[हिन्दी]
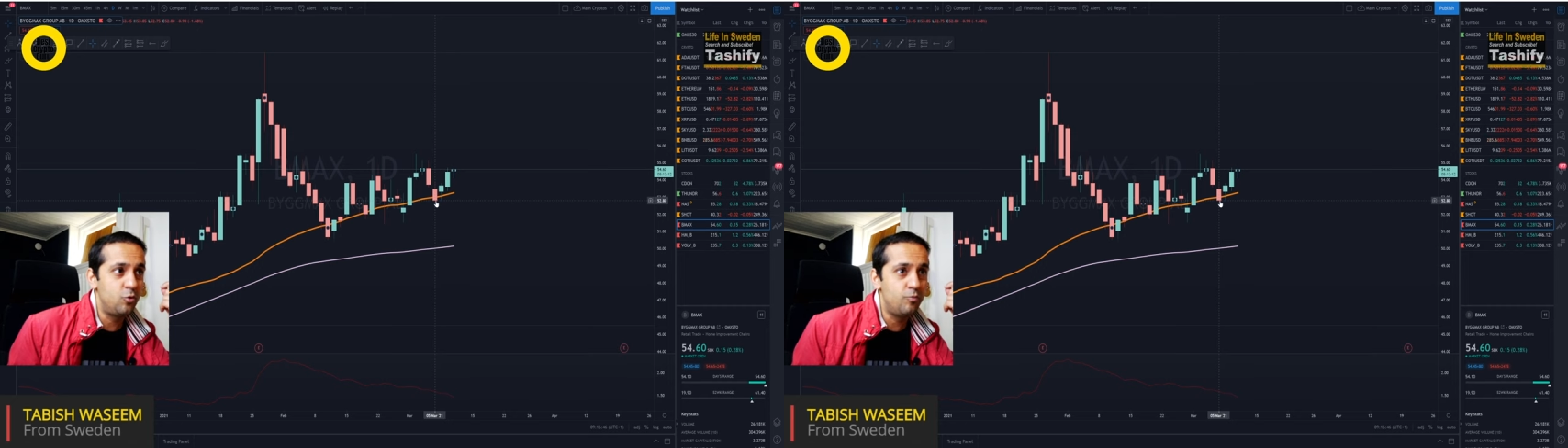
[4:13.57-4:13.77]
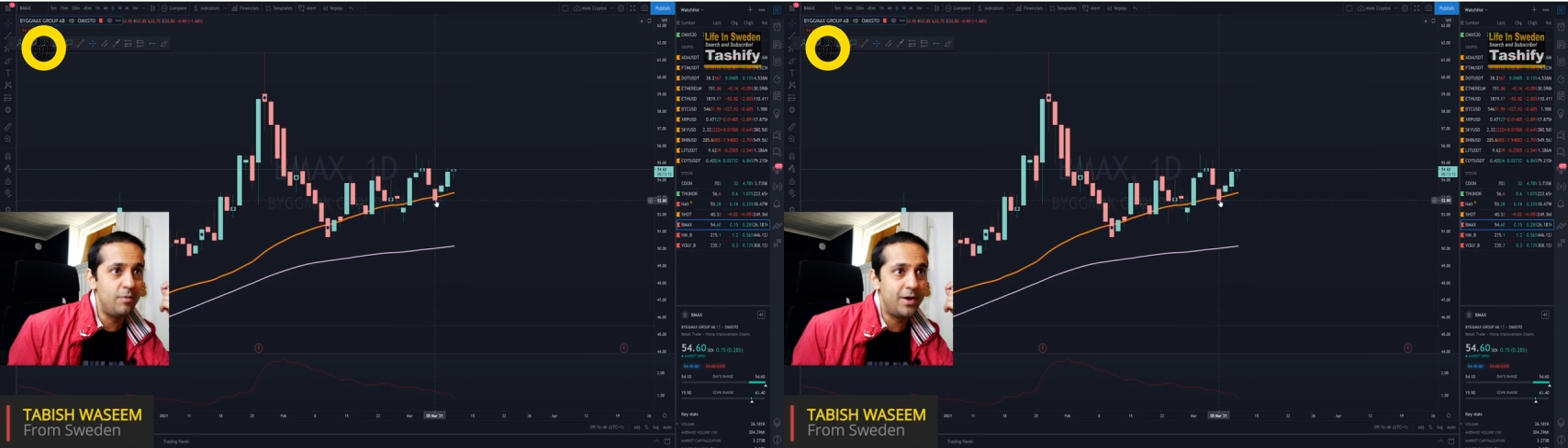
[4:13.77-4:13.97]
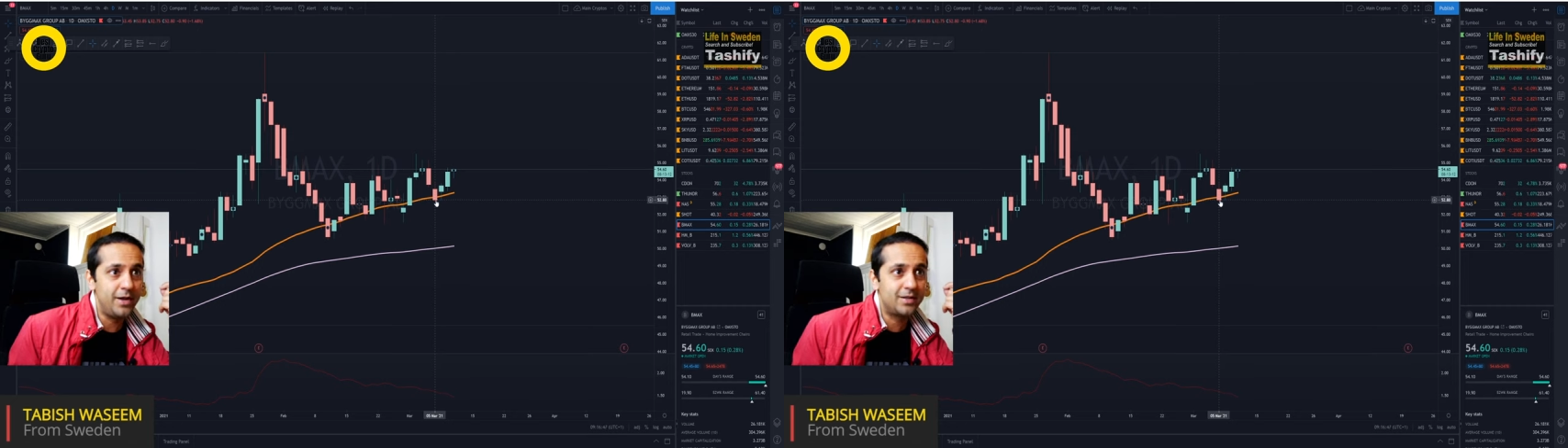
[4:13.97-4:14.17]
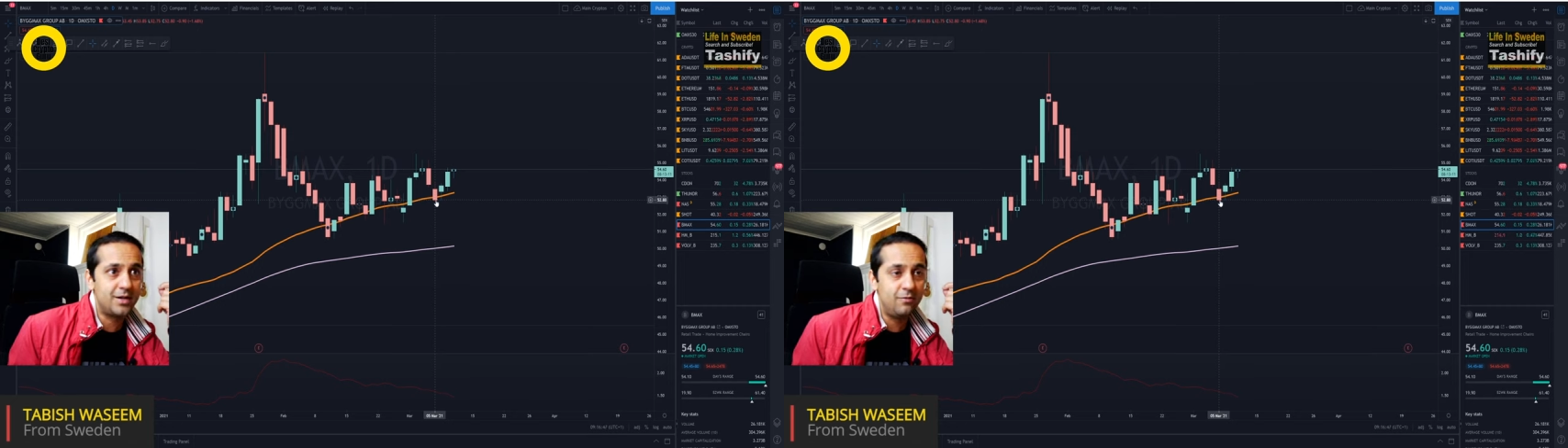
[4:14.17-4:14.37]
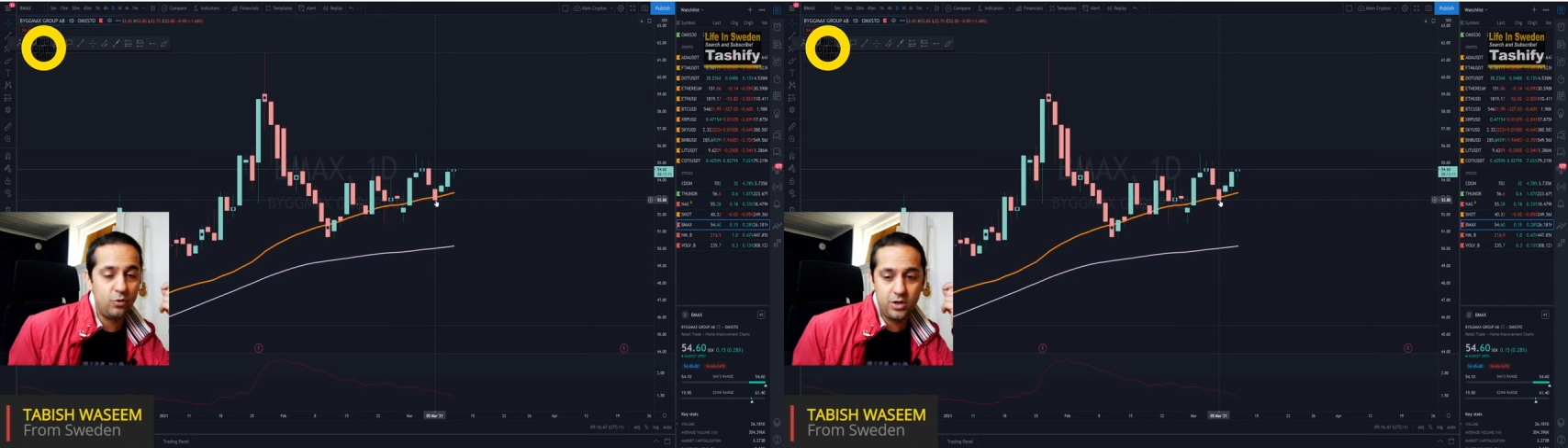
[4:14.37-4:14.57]
टू पे मैंने
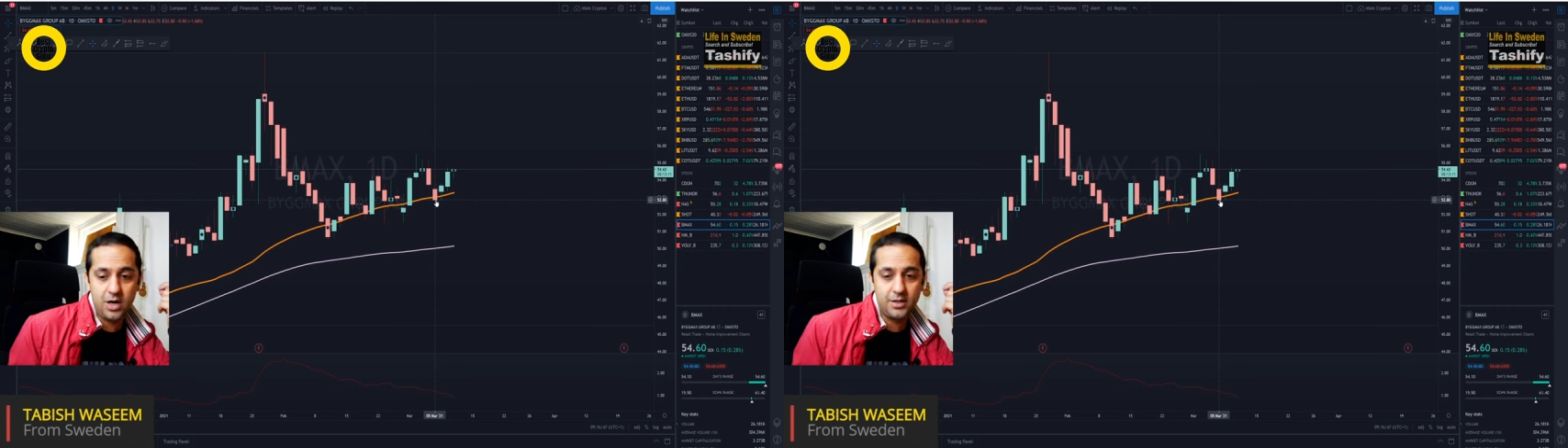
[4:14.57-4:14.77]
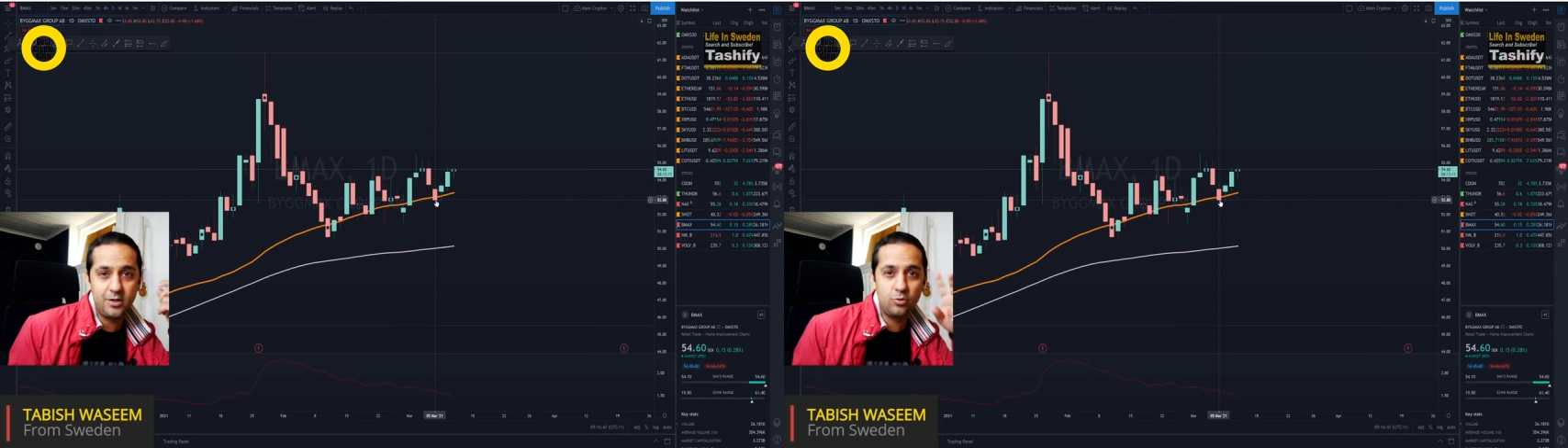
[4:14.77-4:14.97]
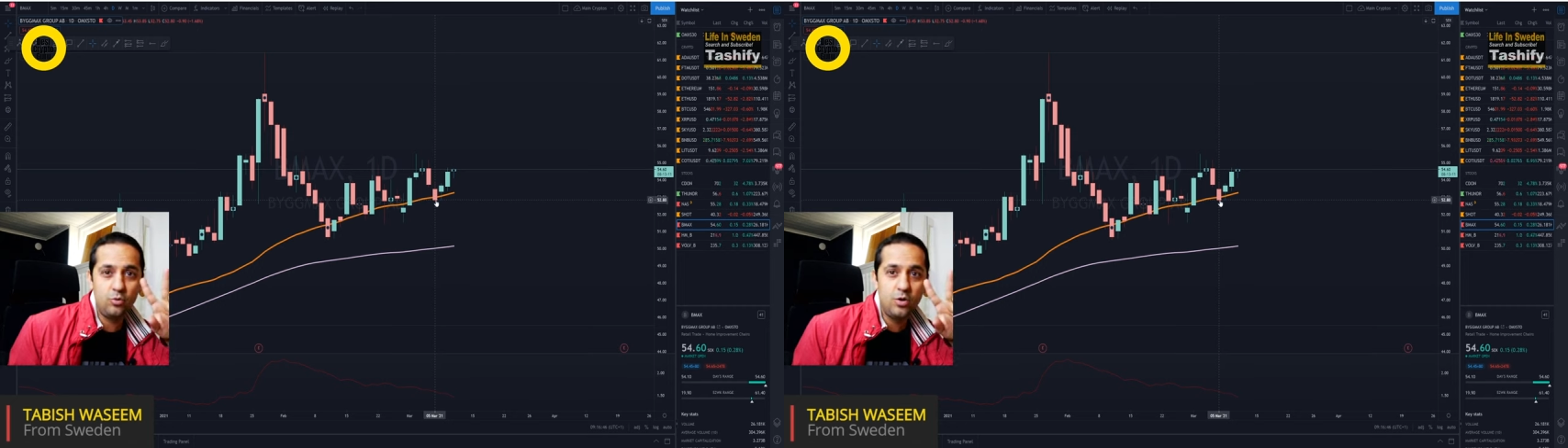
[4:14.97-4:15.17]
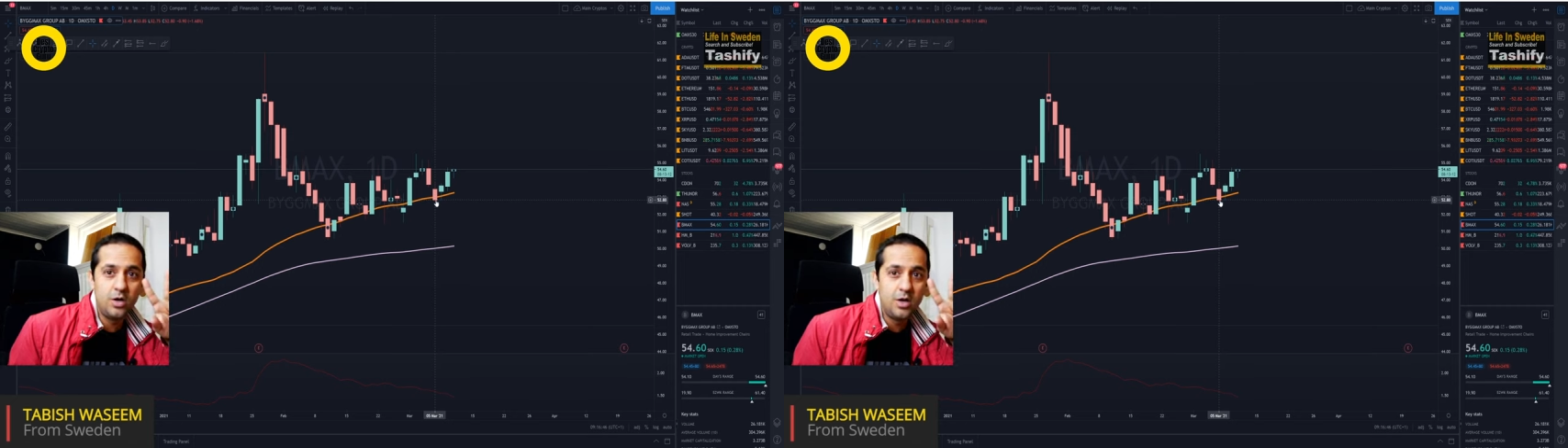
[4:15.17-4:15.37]
इसका वो लगा दिया तो